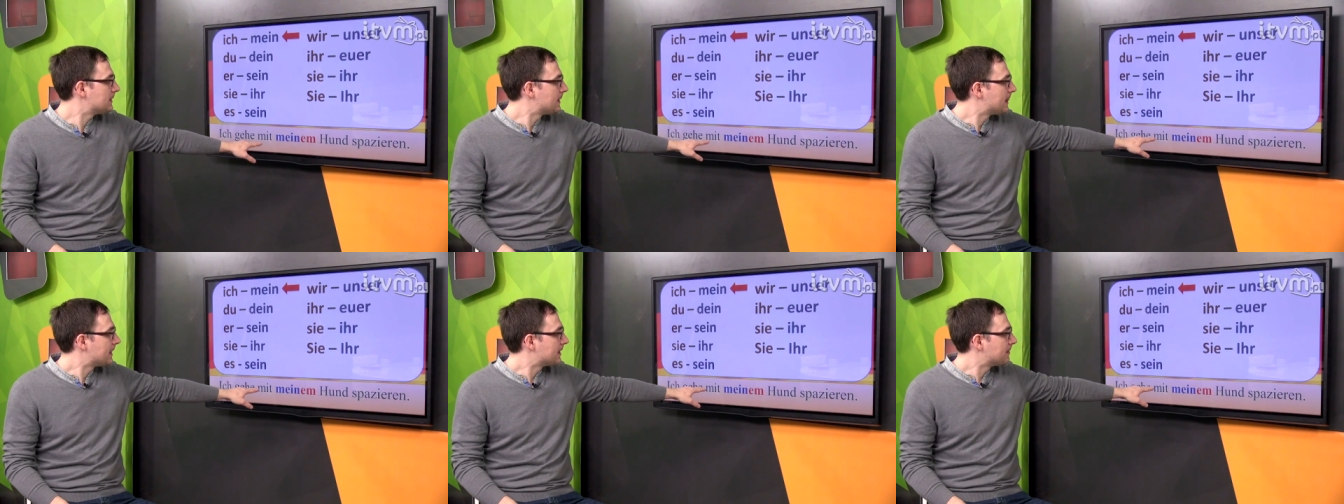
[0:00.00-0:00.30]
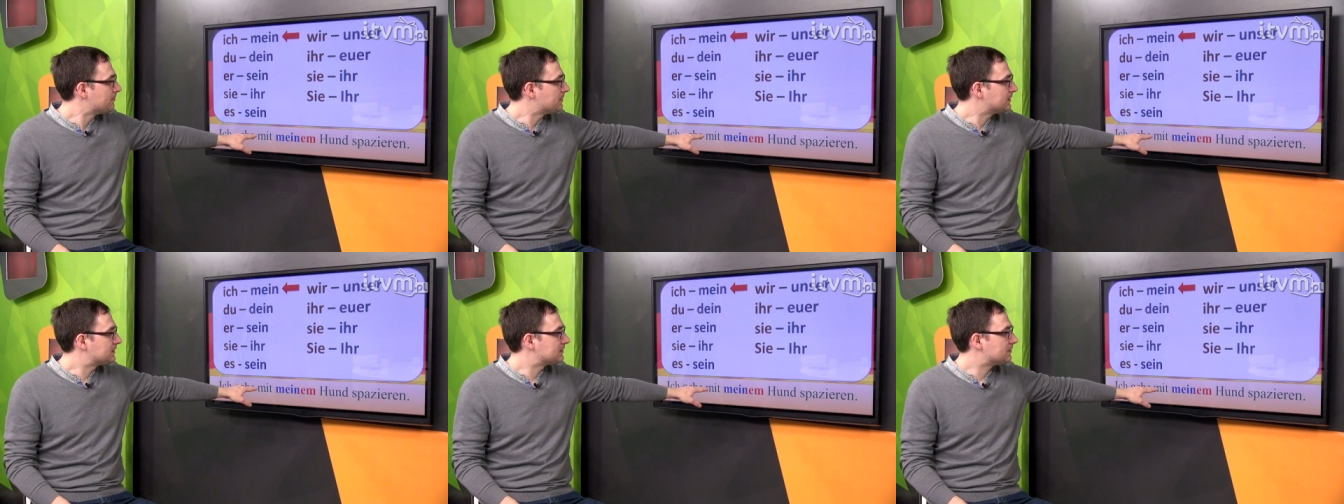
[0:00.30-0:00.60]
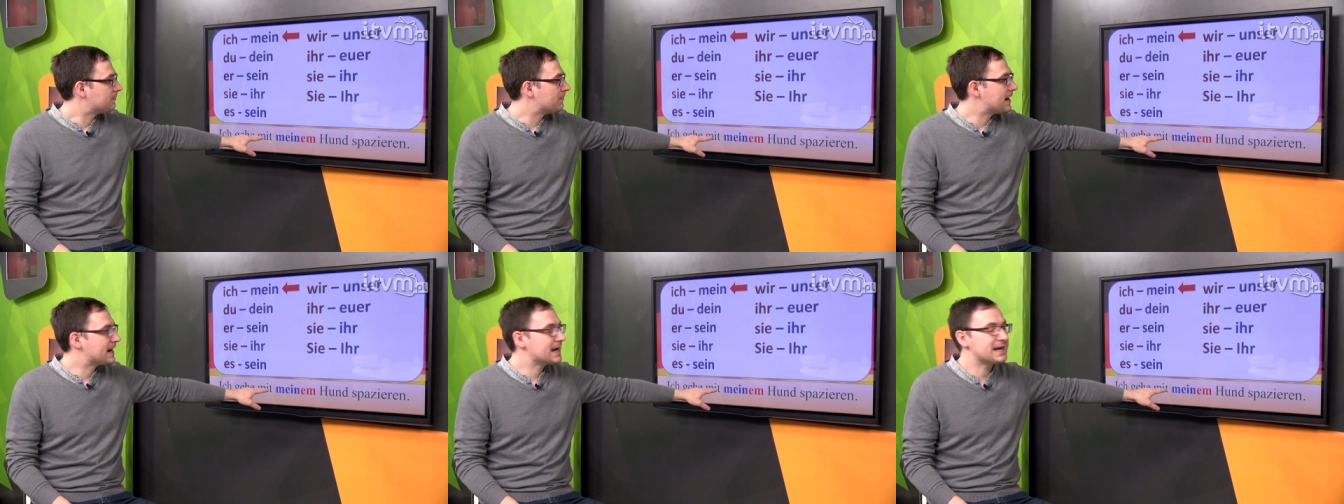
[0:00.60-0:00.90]
mit
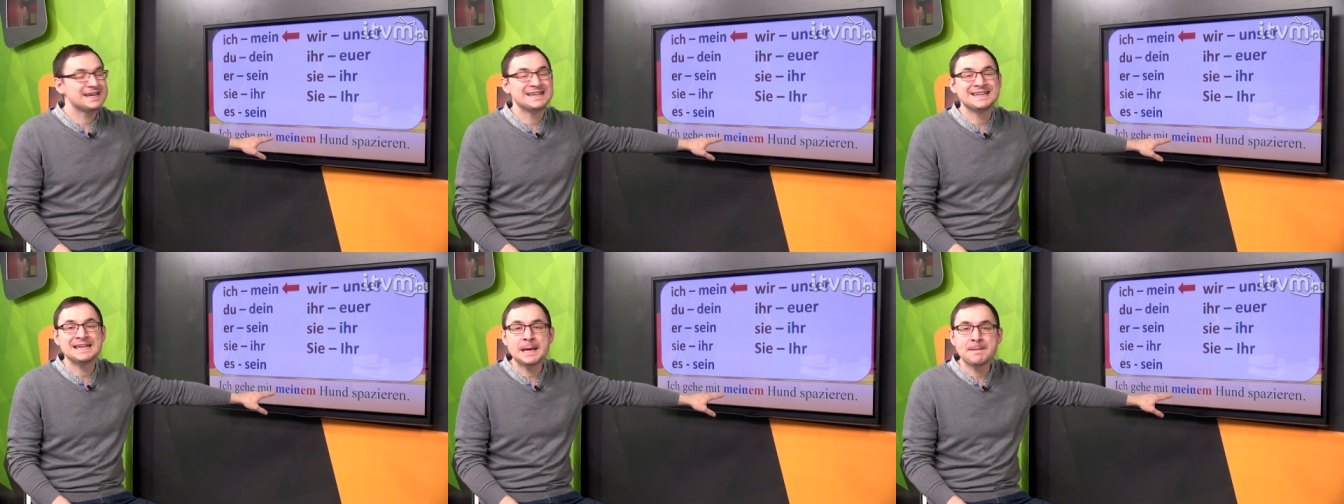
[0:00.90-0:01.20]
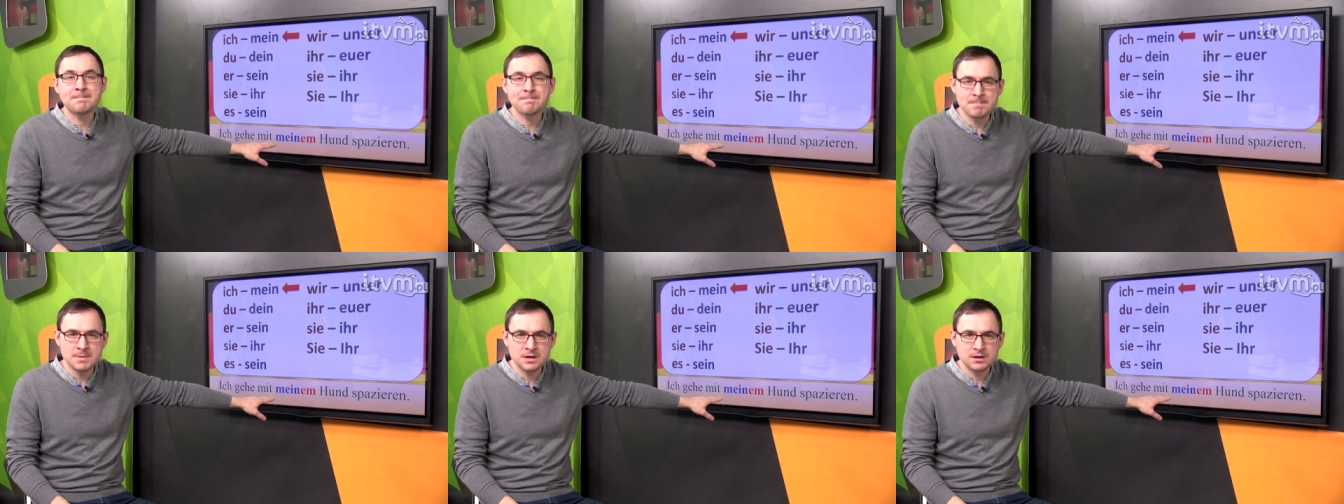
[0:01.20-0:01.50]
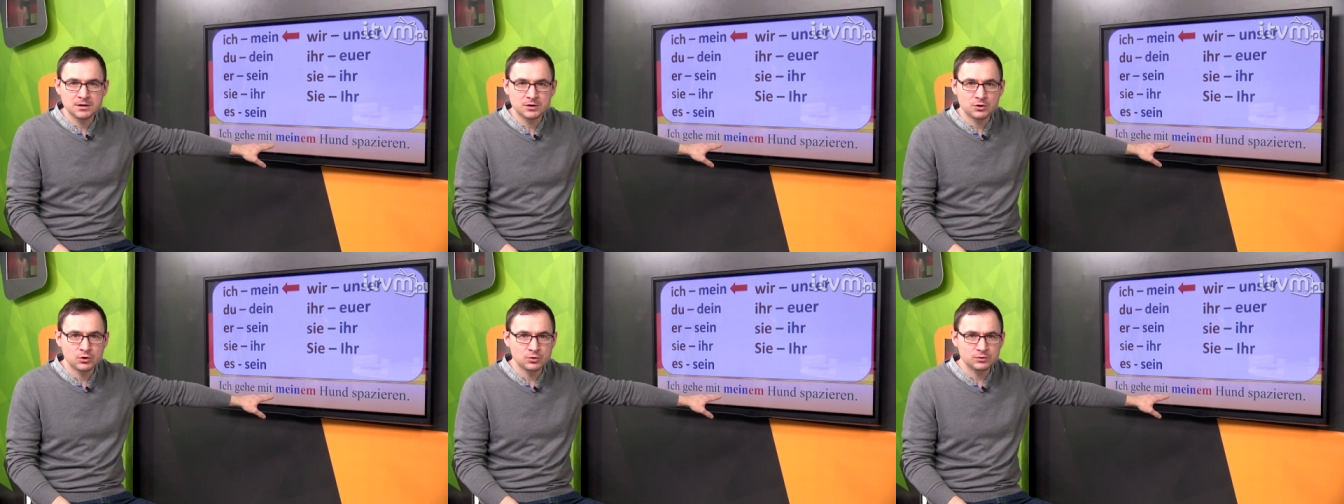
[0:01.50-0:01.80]
meinem
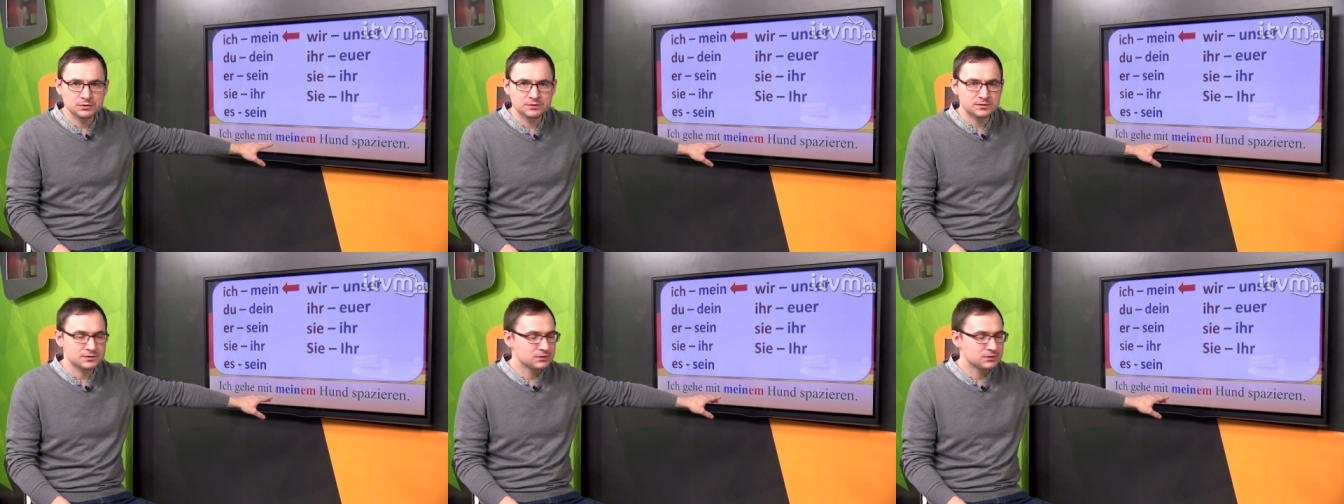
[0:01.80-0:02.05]
Hund.